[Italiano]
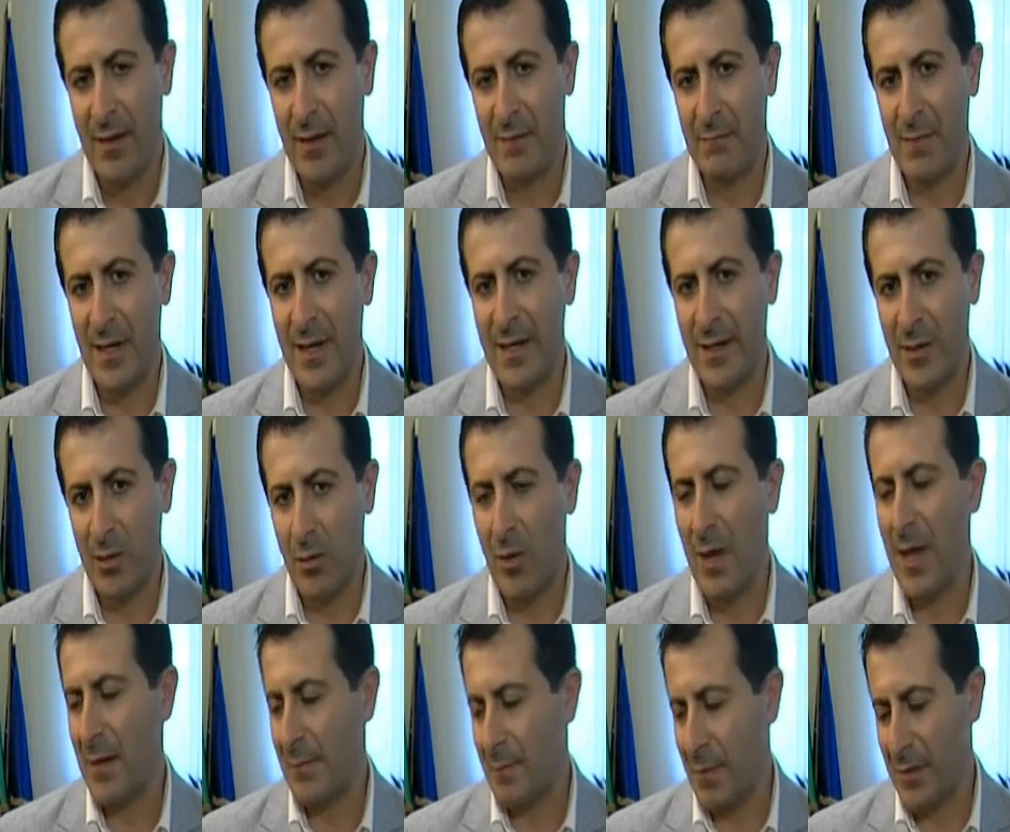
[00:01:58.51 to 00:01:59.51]
Marino è
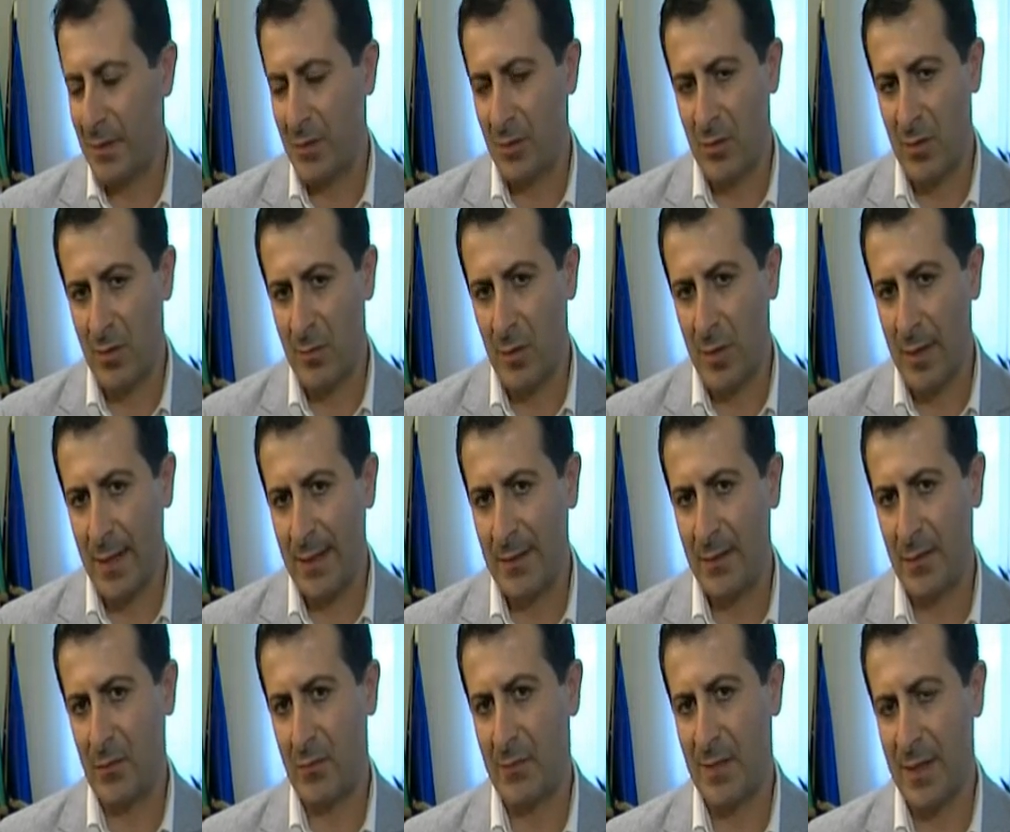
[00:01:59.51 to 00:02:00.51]
il Partito
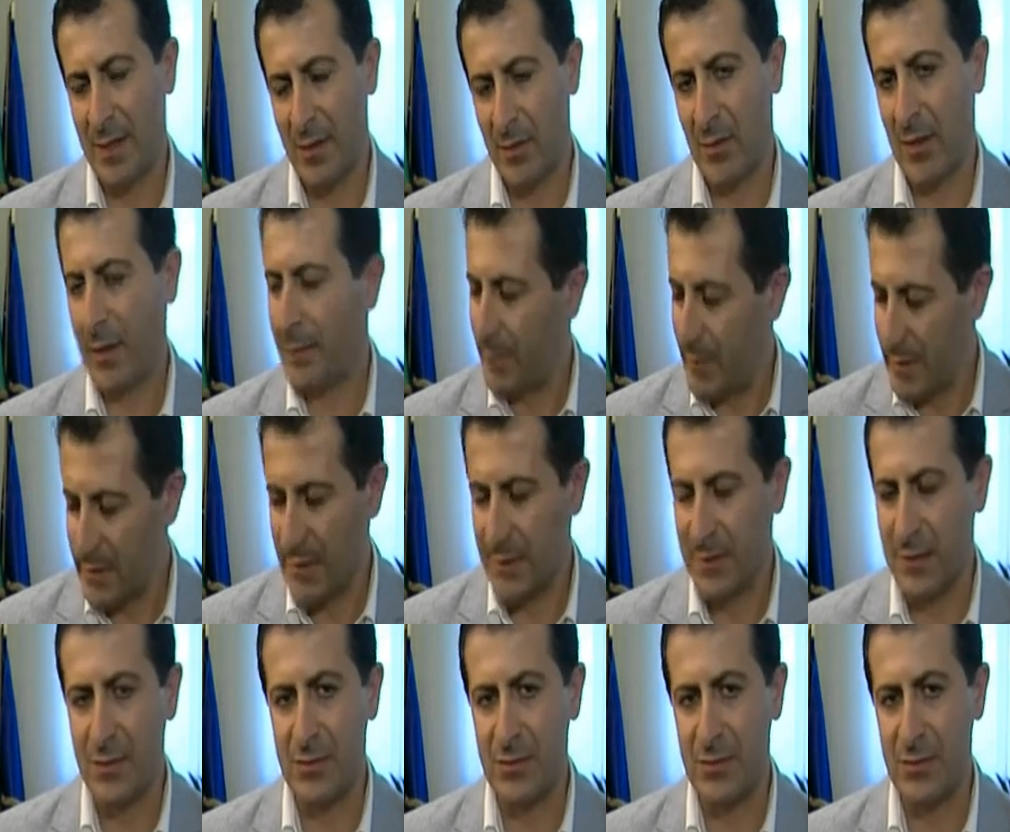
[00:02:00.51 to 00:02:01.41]
Democratico, Marino rappresenta il